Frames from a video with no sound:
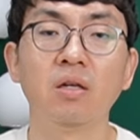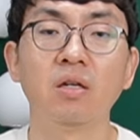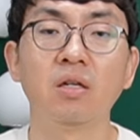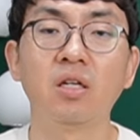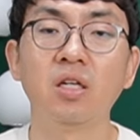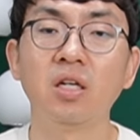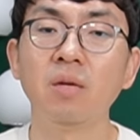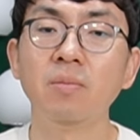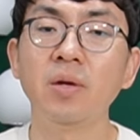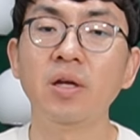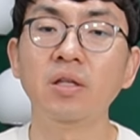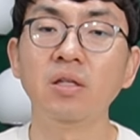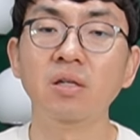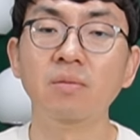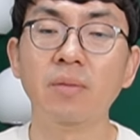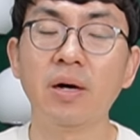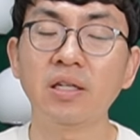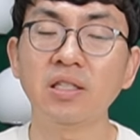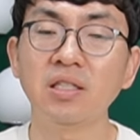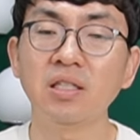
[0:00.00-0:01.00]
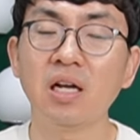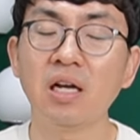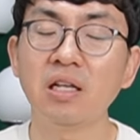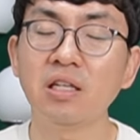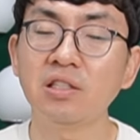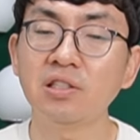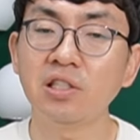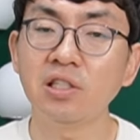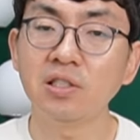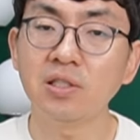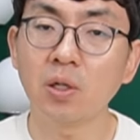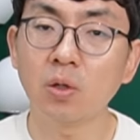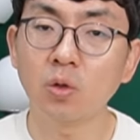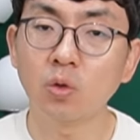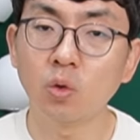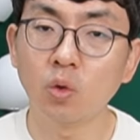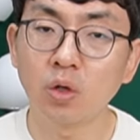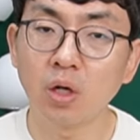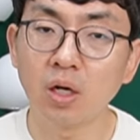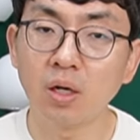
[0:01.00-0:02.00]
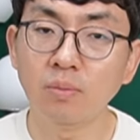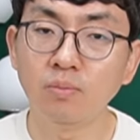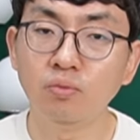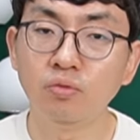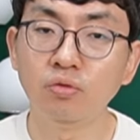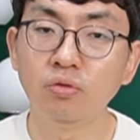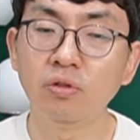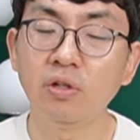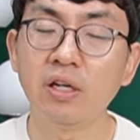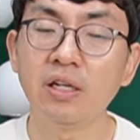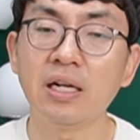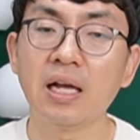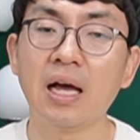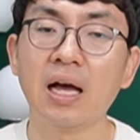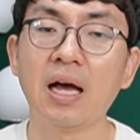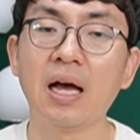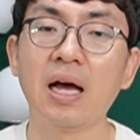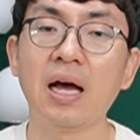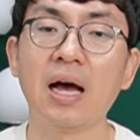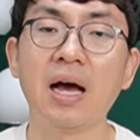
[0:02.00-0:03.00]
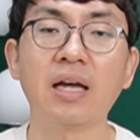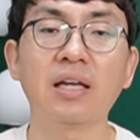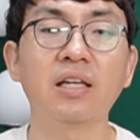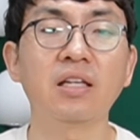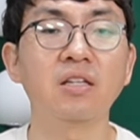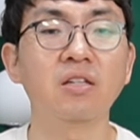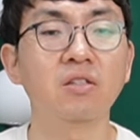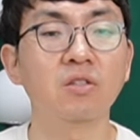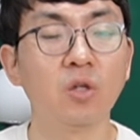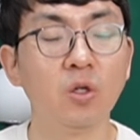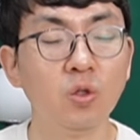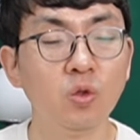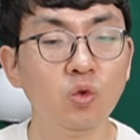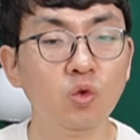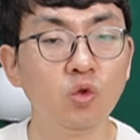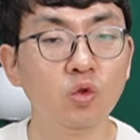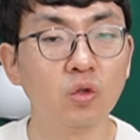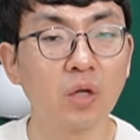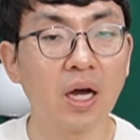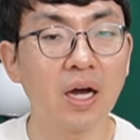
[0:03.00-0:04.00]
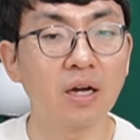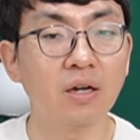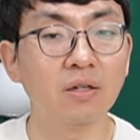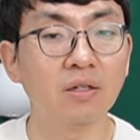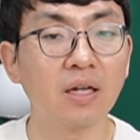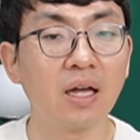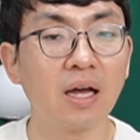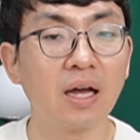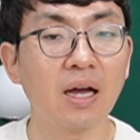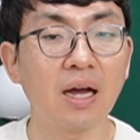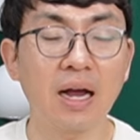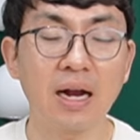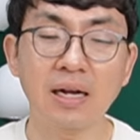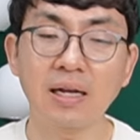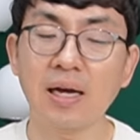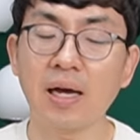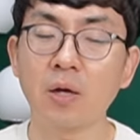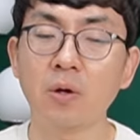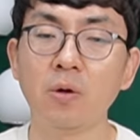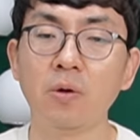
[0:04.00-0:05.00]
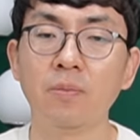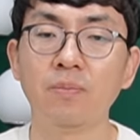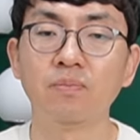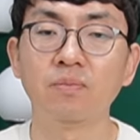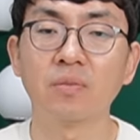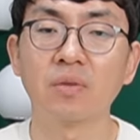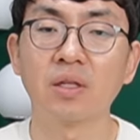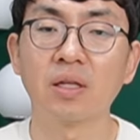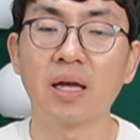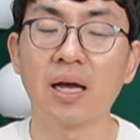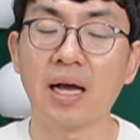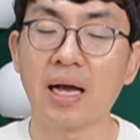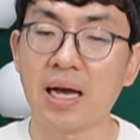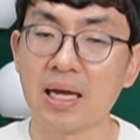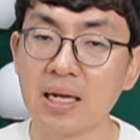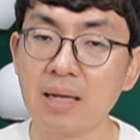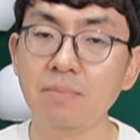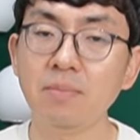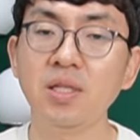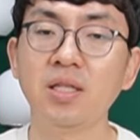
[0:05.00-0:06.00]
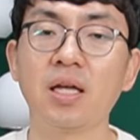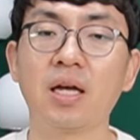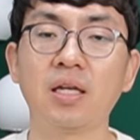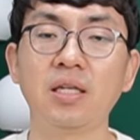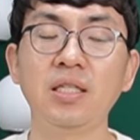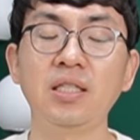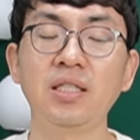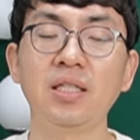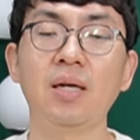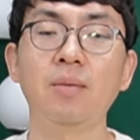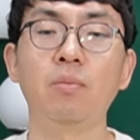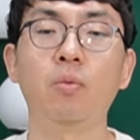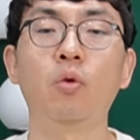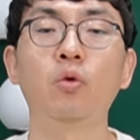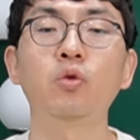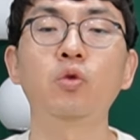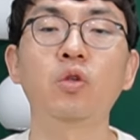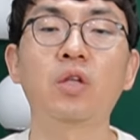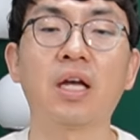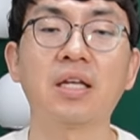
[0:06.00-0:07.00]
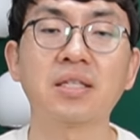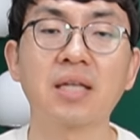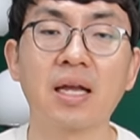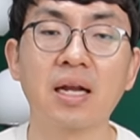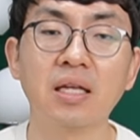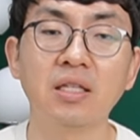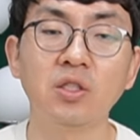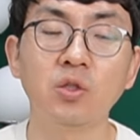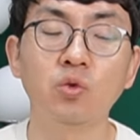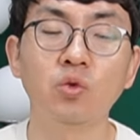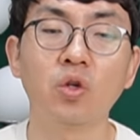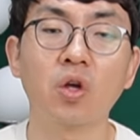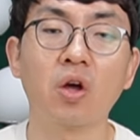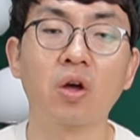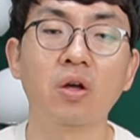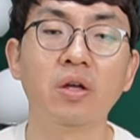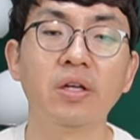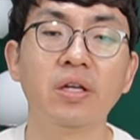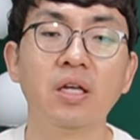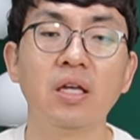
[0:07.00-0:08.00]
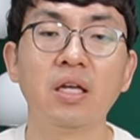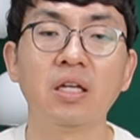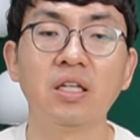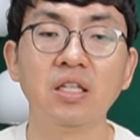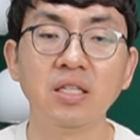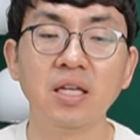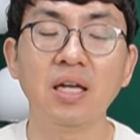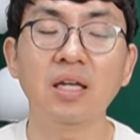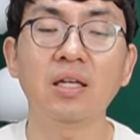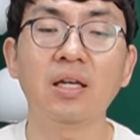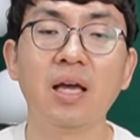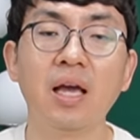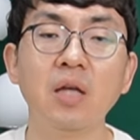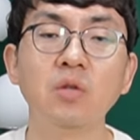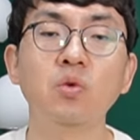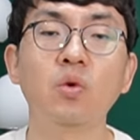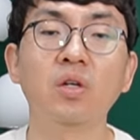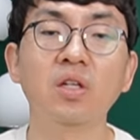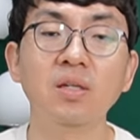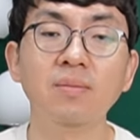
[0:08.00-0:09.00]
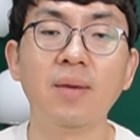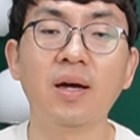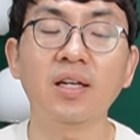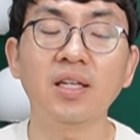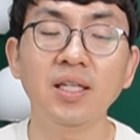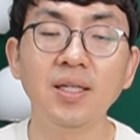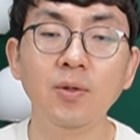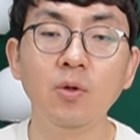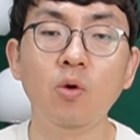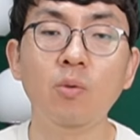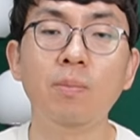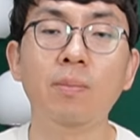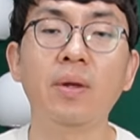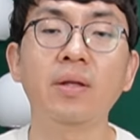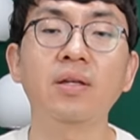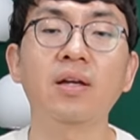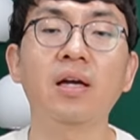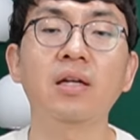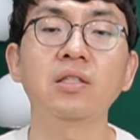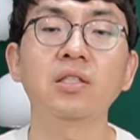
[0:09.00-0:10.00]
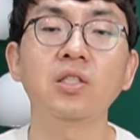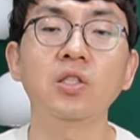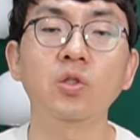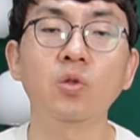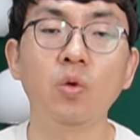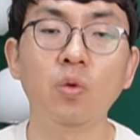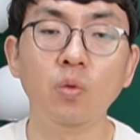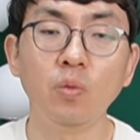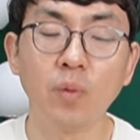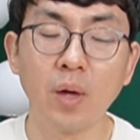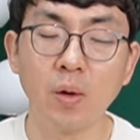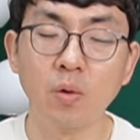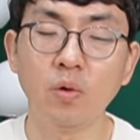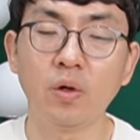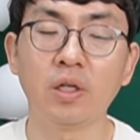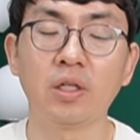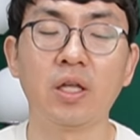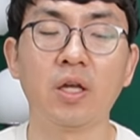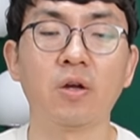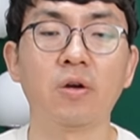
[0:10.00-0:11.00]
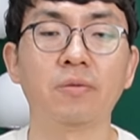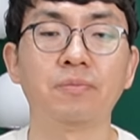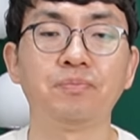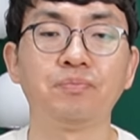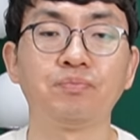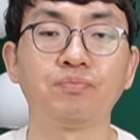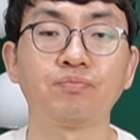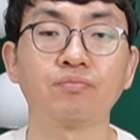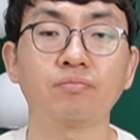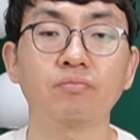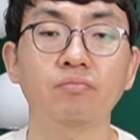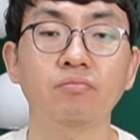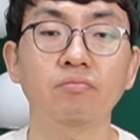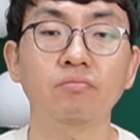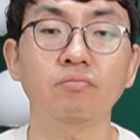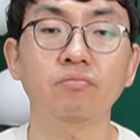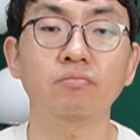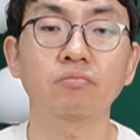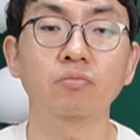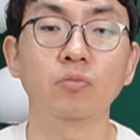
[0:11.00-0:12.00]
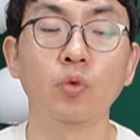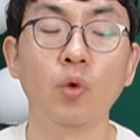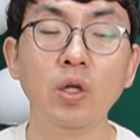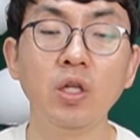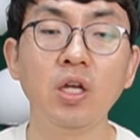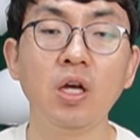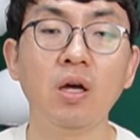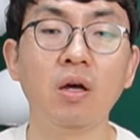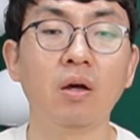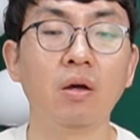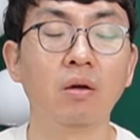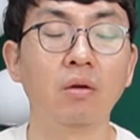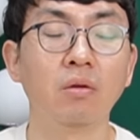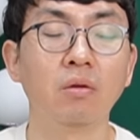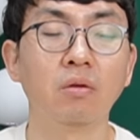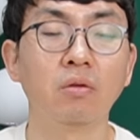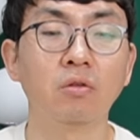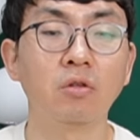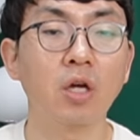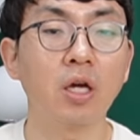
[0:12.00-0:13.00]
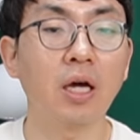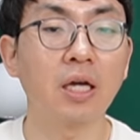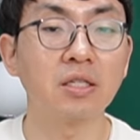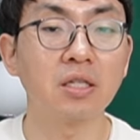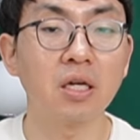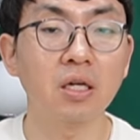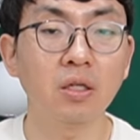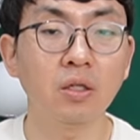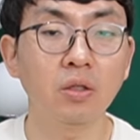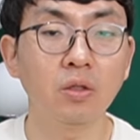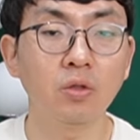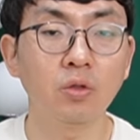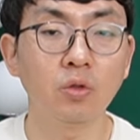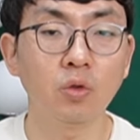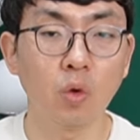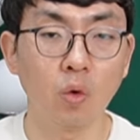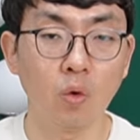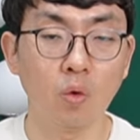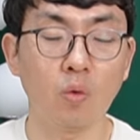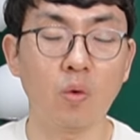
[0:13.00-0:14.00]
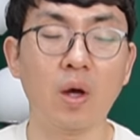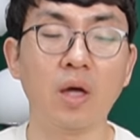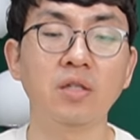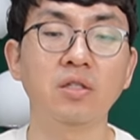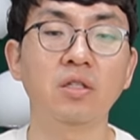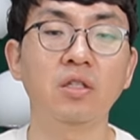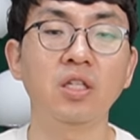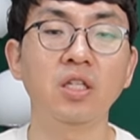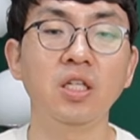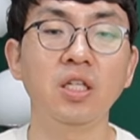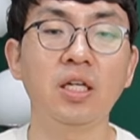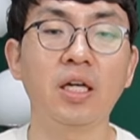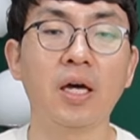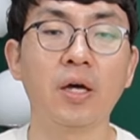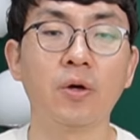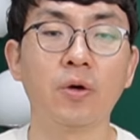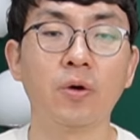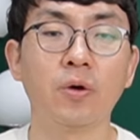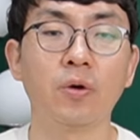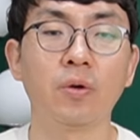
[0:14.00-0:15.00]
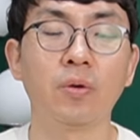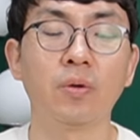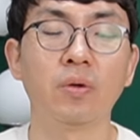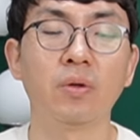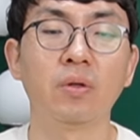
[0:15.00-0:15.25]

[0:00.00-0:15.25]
그러면 음악 시간에 실제로 노래를 부르거나 악기를 연주하거나 할까요? 안 합니다. 이 시간 모두 다 사라지고요. 그냥 계속 음악 이론만 가르치고 외우게 돼요. 왜냐? 그게 가장 효과적이니까요.